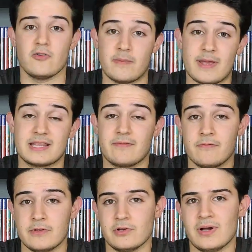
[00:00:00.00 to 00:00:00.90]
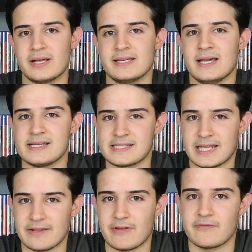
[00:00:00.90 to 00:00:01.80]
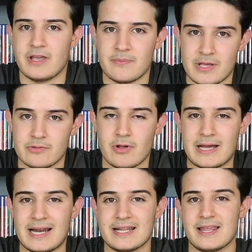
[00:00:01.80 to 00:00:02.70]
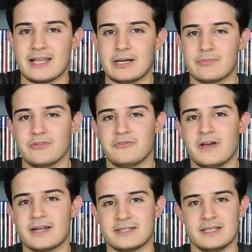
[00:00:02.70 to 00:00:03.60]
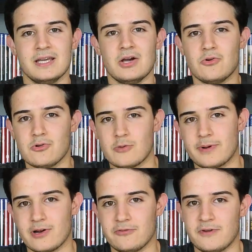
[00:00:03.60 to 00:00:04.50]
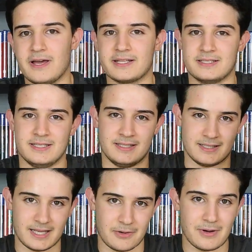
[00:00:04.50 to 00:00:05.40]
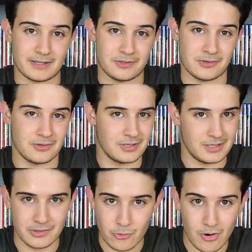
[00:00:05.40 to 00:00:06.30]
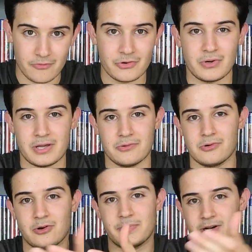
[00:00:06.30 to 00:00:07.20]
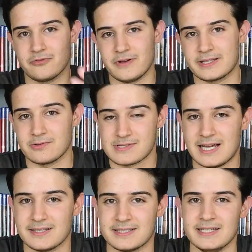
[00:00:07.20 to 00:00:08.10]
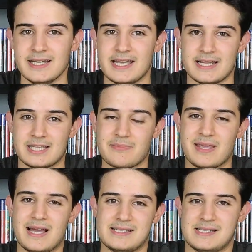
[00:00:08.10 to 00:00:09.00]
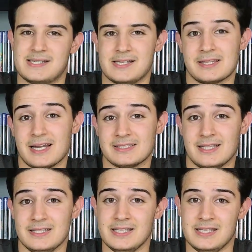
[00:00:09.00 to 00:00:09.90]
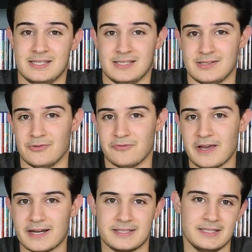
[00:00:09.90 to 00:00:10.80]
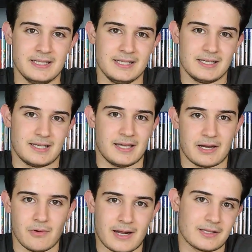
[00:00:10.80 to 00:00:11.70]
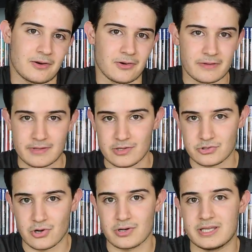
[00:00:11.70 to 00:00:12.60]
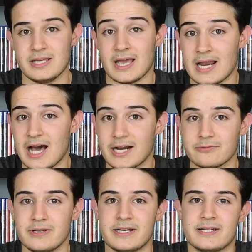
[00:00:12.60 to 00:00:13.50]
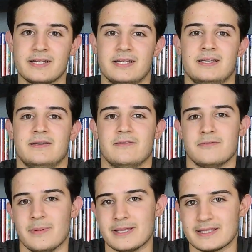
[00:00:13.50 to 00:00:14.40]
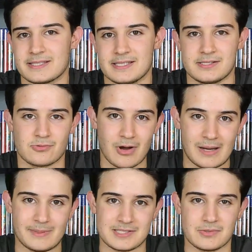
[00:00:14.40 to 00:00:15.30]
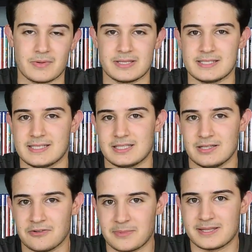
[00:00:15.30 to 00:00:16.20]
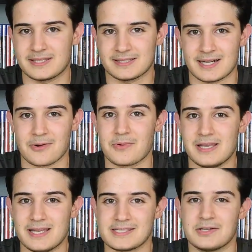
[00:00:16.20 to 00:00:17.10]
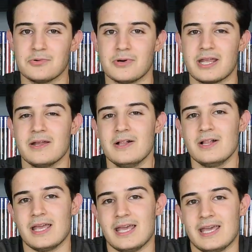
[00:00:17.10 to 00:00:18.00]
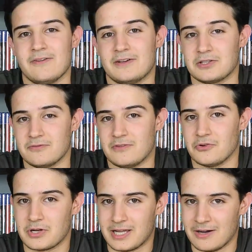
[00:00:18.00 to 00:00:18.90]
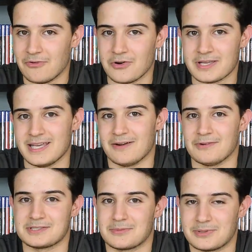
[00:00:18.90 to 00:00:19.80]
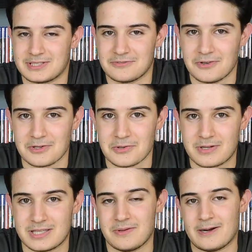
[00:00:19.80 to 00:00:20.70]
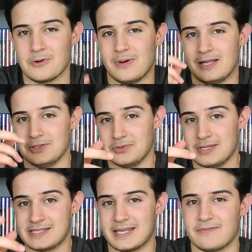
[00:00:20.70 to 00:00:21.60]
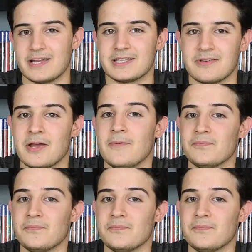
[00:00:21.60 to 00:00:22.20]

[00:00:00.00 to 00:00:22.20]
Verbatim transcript: Ovviamente vi invito anche a iscrivervi ai miei due canali Telegram di offerte, uno per le offerte eh, che riguardano il nuovo e uno per le offerte usate. In entrambi i casi si tratta di eh, offerte riguardano i videogiochi e l'hardware, e ovviamente sì, su Amazon, quindi state ovviamente tranquilli e sicuri e fate un favore a voi e al vostro portafoglio, quindi mi raccomando iscrivetevi.